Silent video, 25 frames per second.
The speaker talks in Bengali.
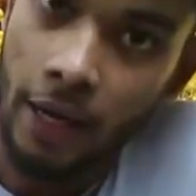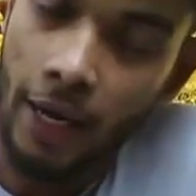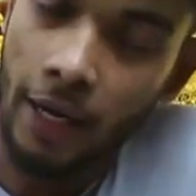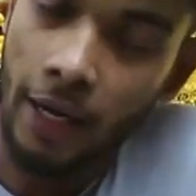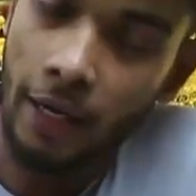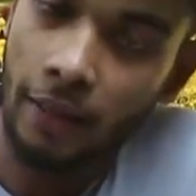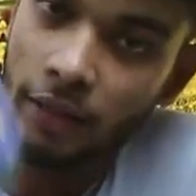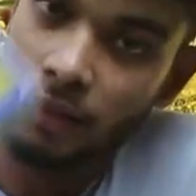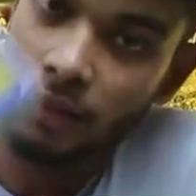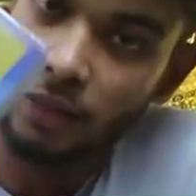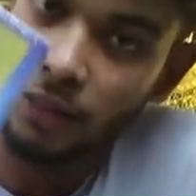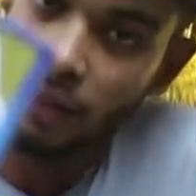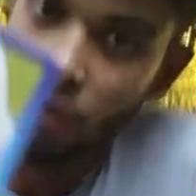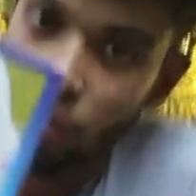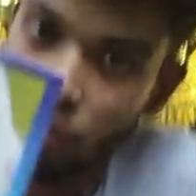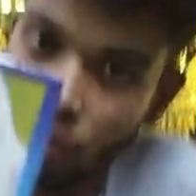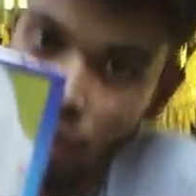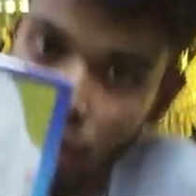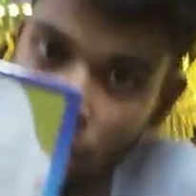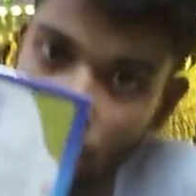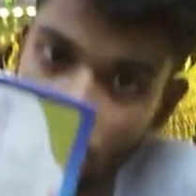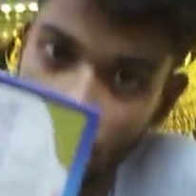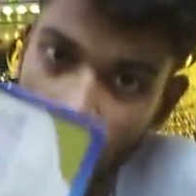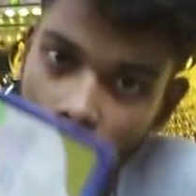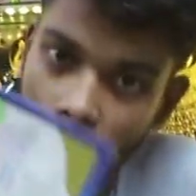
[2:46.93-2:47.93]
এক হাজার টাকাও
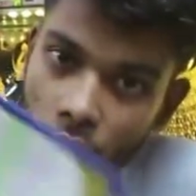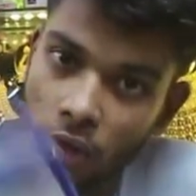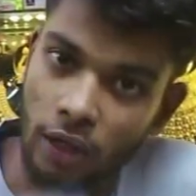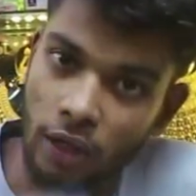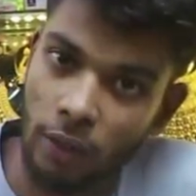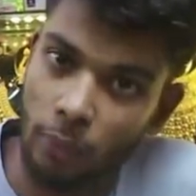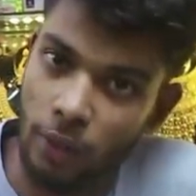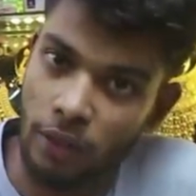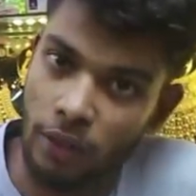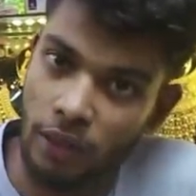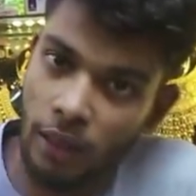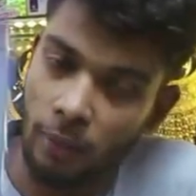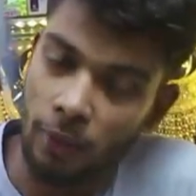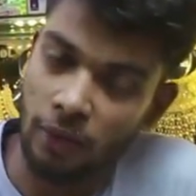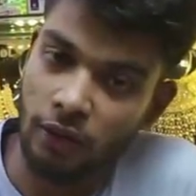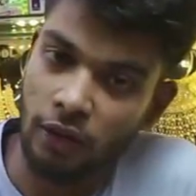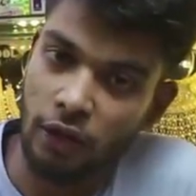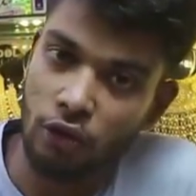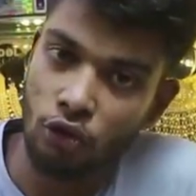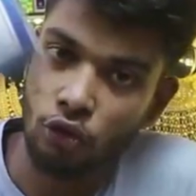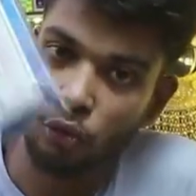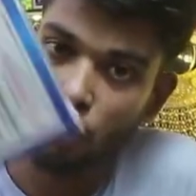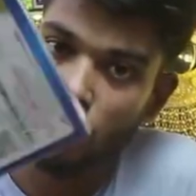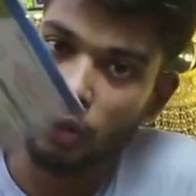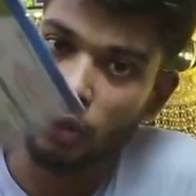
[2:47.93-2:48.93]
সেল করে অনেক পেজ আবার
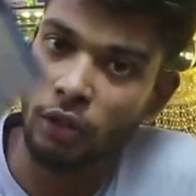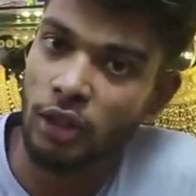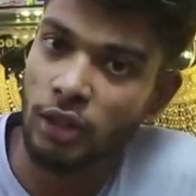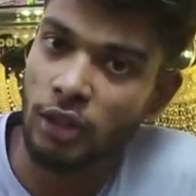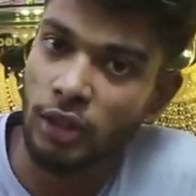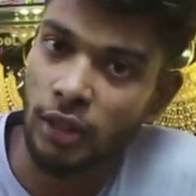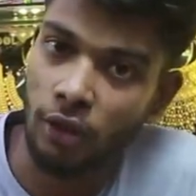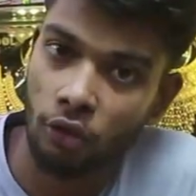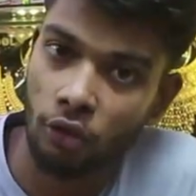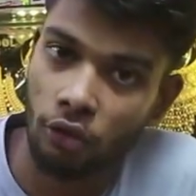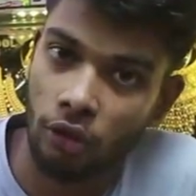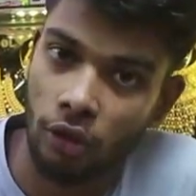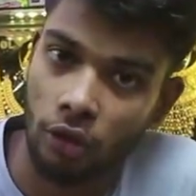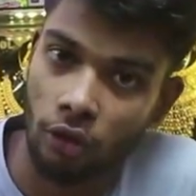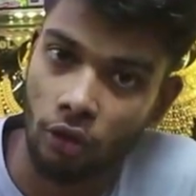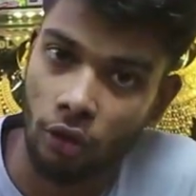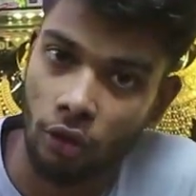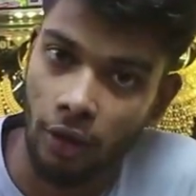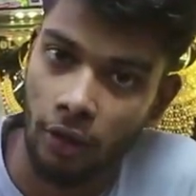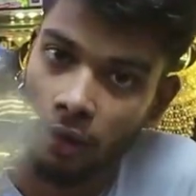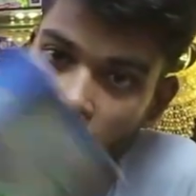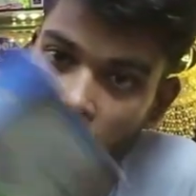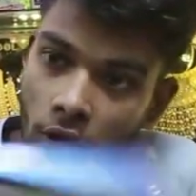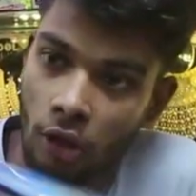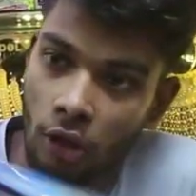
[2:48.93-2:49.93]
তিনশো পঞ্চাশ টাকাও সেল
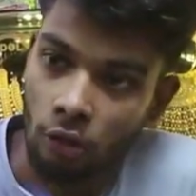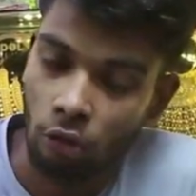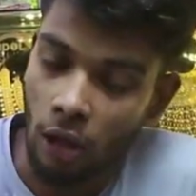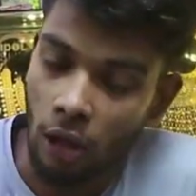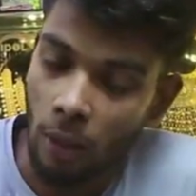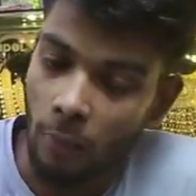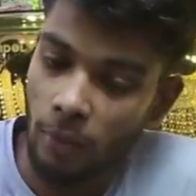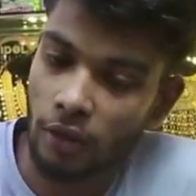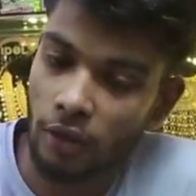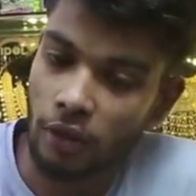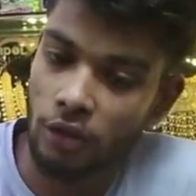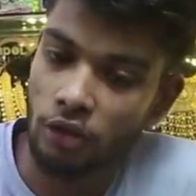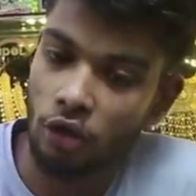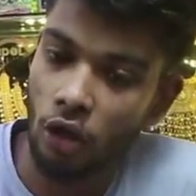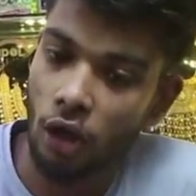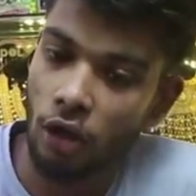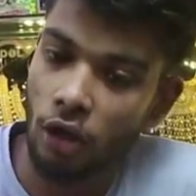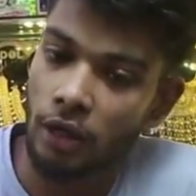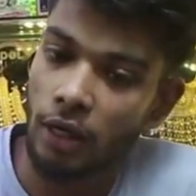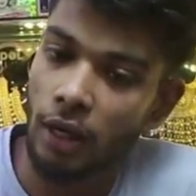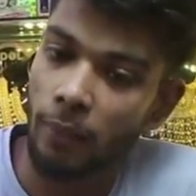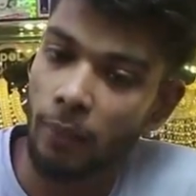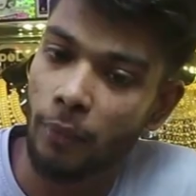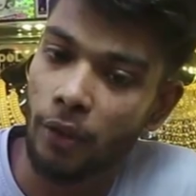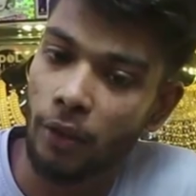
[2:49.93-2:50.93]
করে তো আমি দিচ্ছি
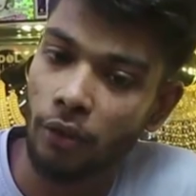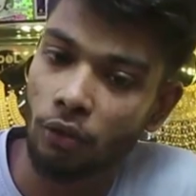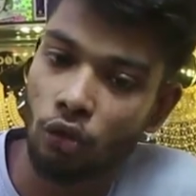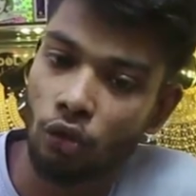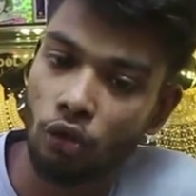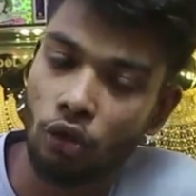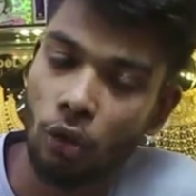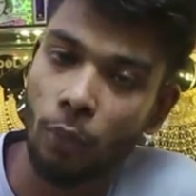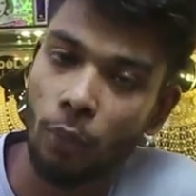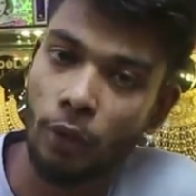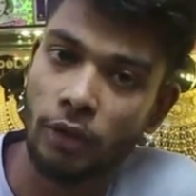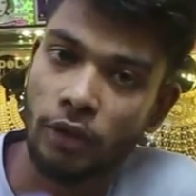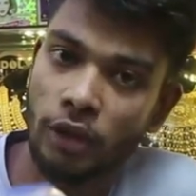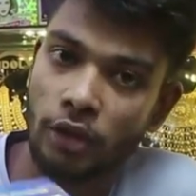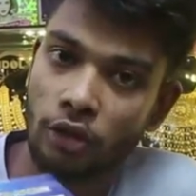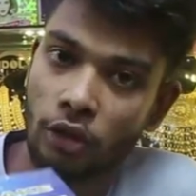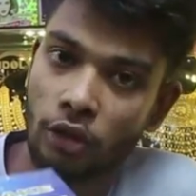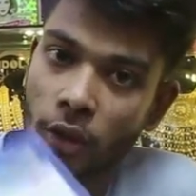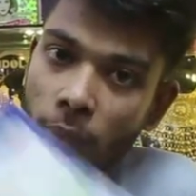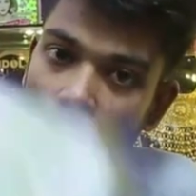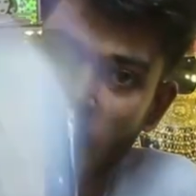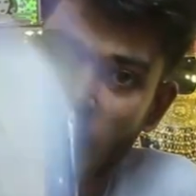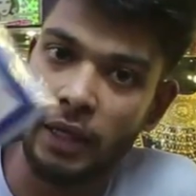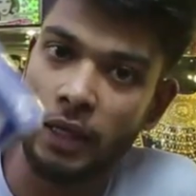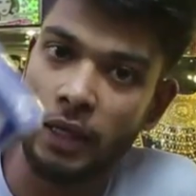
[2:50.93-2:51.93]
অনলি আপনার দুশো পঞ্চাশ
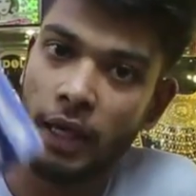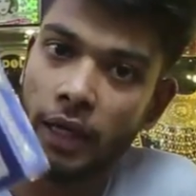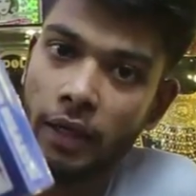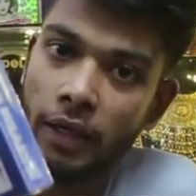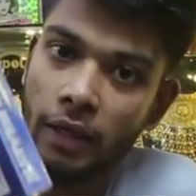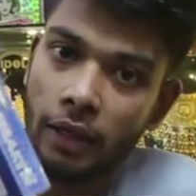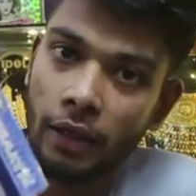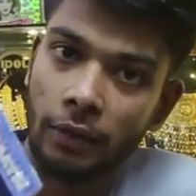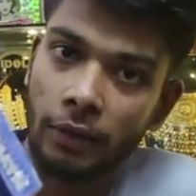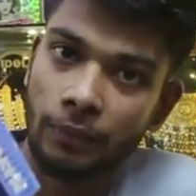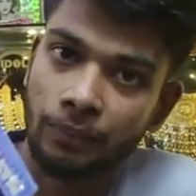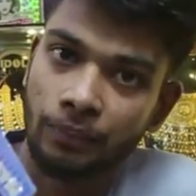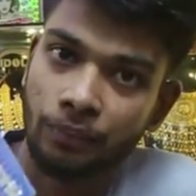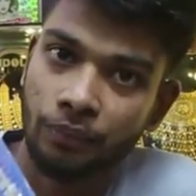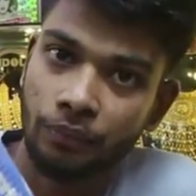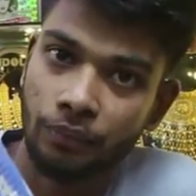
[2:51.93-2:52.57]
টাকার পাইকারি রেটে